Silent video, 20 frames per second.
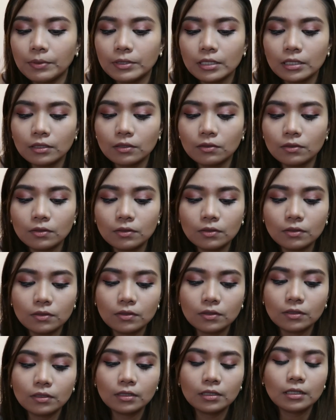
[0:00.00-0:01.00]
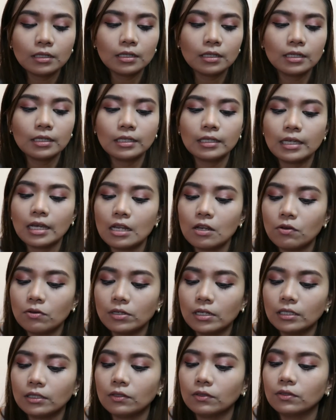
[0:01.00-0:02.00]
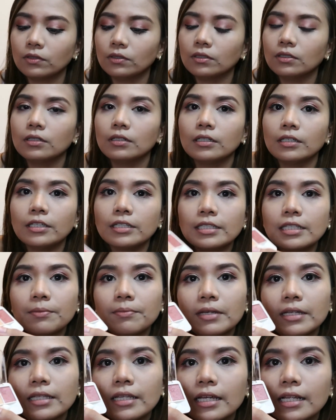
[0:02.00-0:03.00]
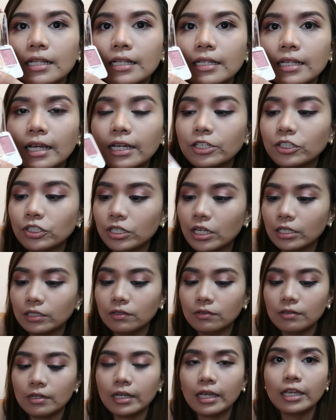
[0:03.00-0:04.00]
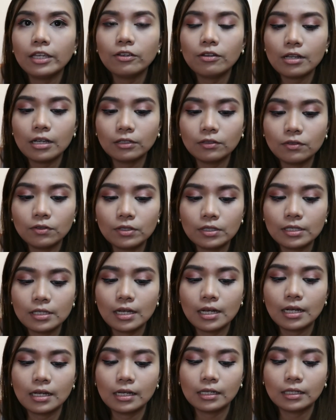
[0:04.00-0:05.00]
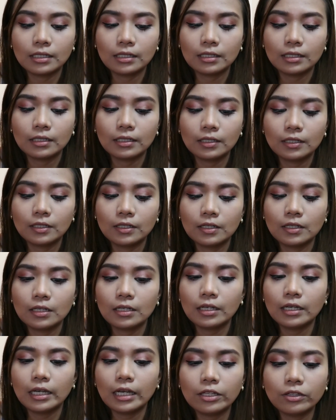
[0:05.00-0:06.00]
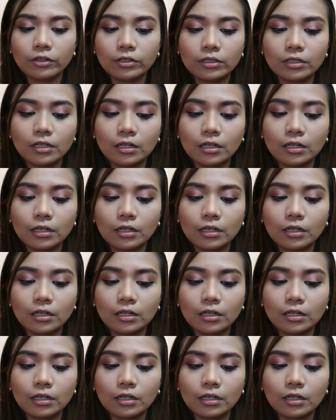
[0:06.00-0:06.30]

Tapos itong yellow na to, yung sa middle, eyeshadow, lagay nyo lang dun sa inner